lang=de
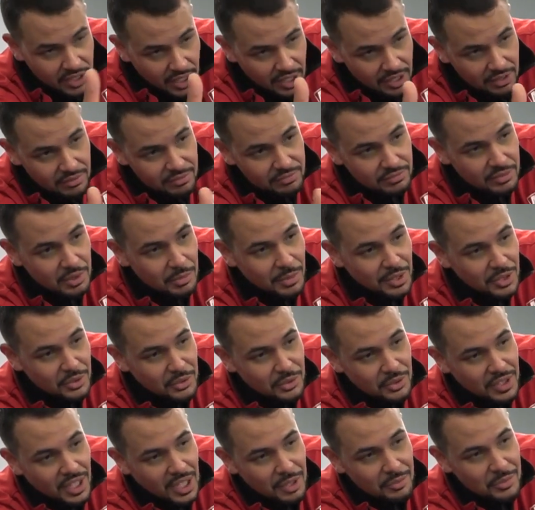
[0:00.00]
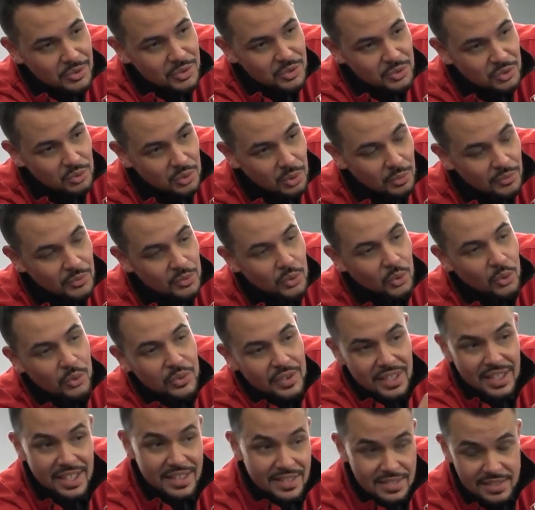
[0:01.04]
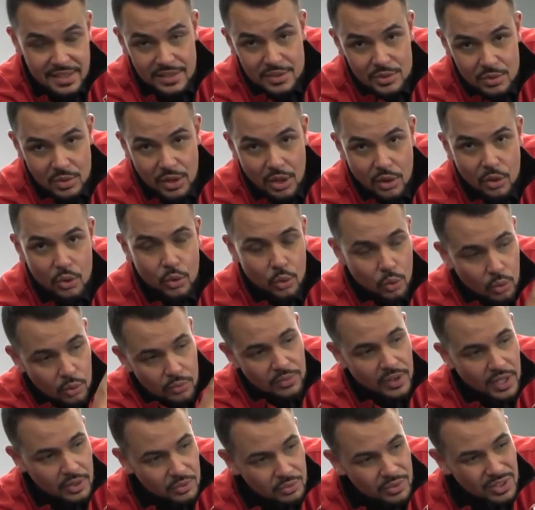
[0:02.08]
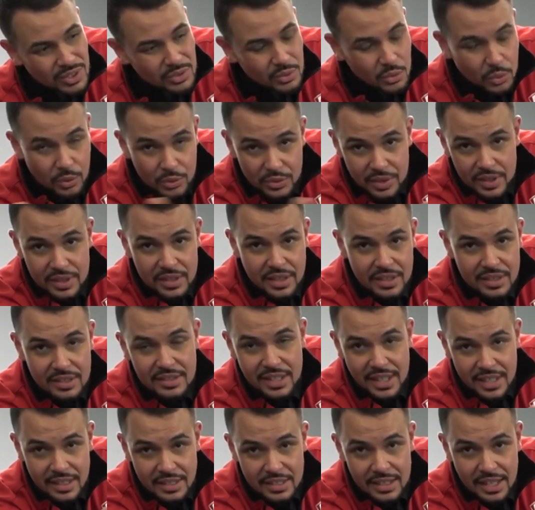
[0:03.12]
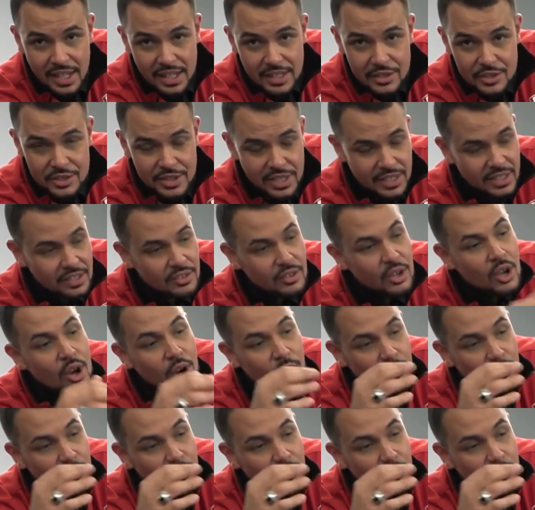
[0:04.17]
klar, will man natürlich haben in Zukunft und der lässt sich sogar auch hochfahren und darunter dann ein Handy einstecken,